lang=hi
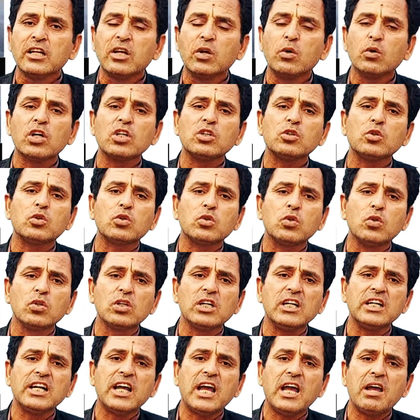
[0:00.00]
क्योंकि जो
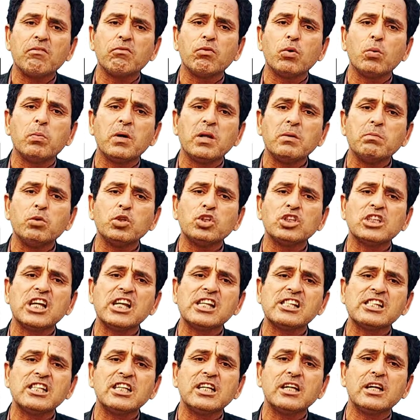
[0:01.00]
टोकन हैं वो बड़ी
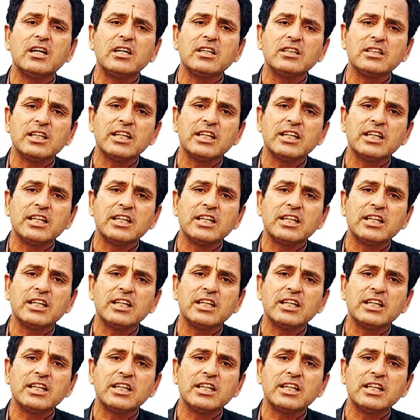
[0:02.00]
मुश्किल से